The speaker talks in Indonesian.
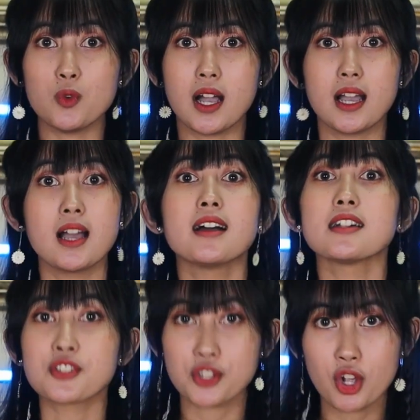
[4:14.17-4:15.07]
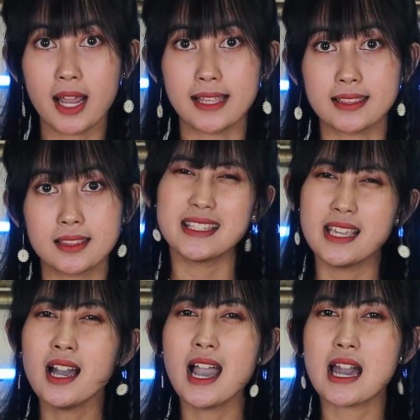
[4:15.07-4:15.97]
kedua, sholat
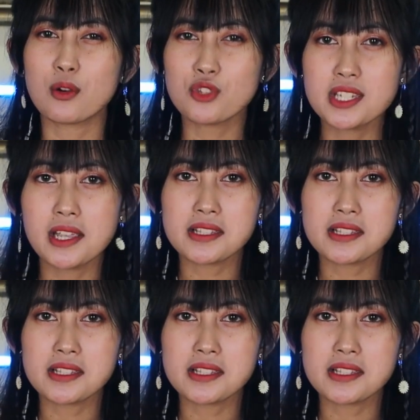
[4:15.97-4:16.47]
yang harusnya